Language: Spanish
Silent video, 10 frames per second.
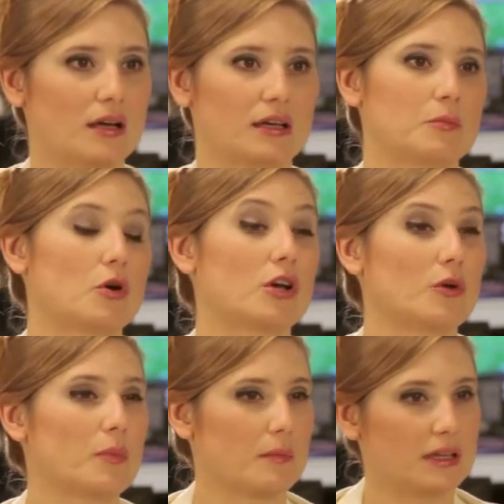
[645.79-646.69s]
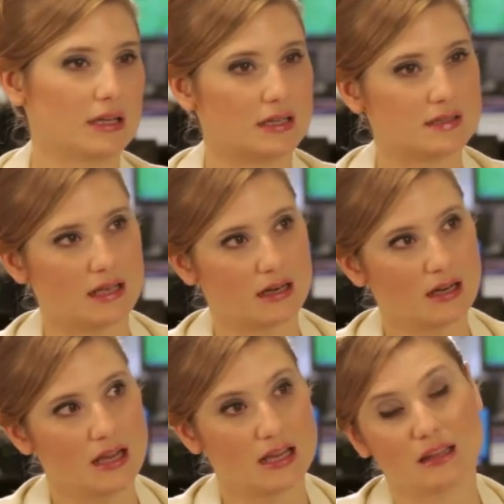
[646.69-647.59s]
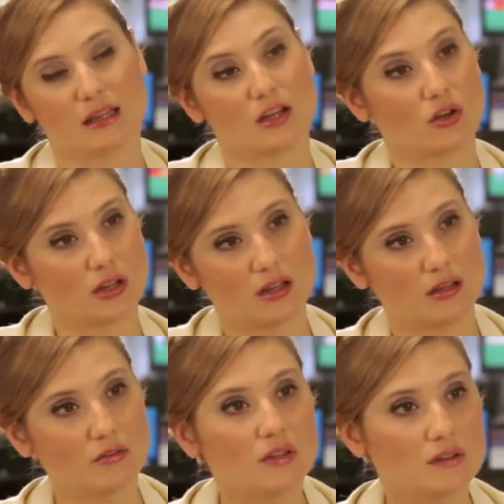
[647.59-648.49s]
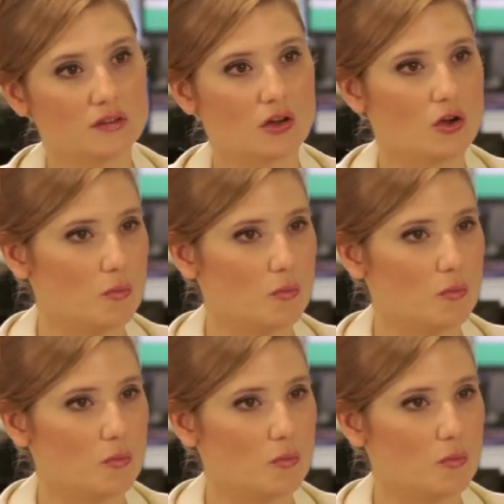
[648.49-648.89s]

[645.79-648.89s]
equipos que nos permiten hacer interiores de edificios,